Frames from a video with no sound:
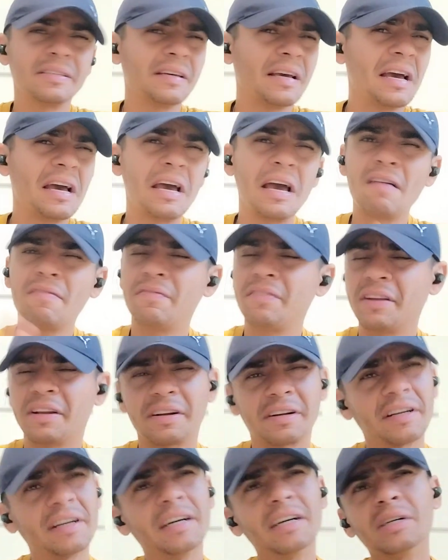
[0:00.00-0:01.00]
é,
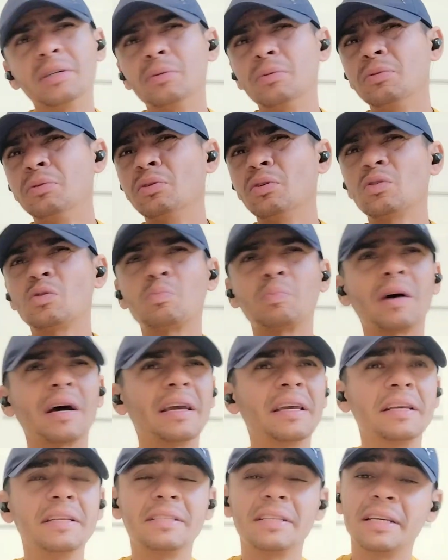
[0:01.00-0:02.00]
africano, de outros
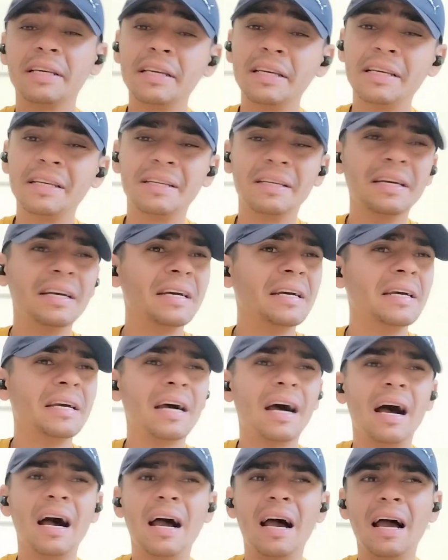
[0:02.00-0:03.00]
países aí,
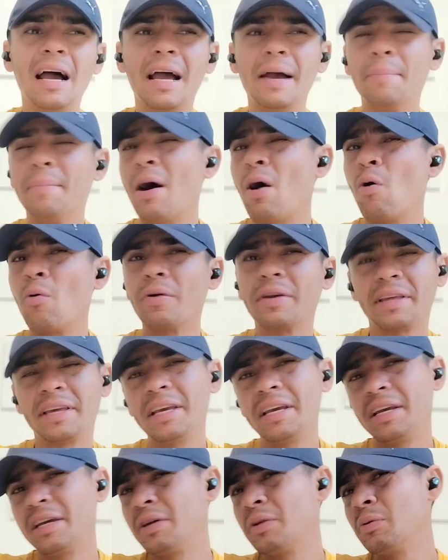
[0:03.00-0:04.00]
é,
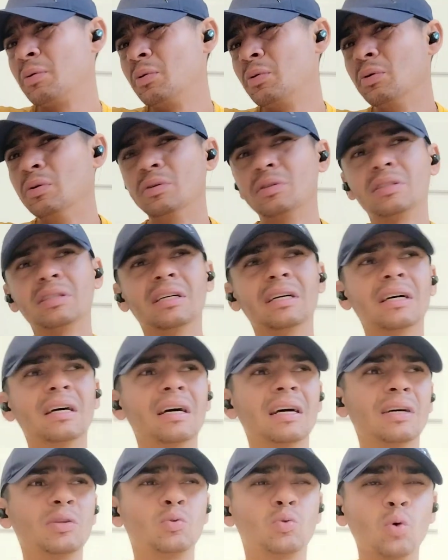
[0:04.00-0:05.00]
marroquinos,
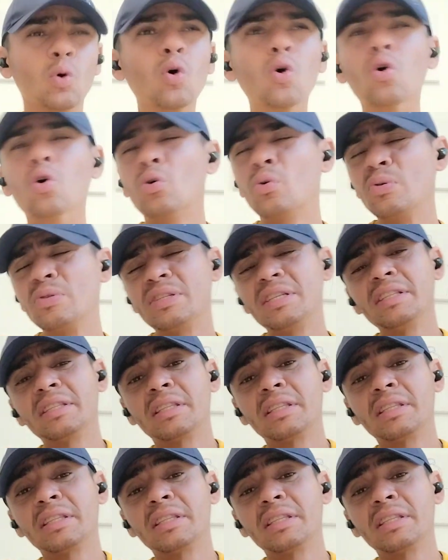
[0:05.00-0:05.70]
turcos.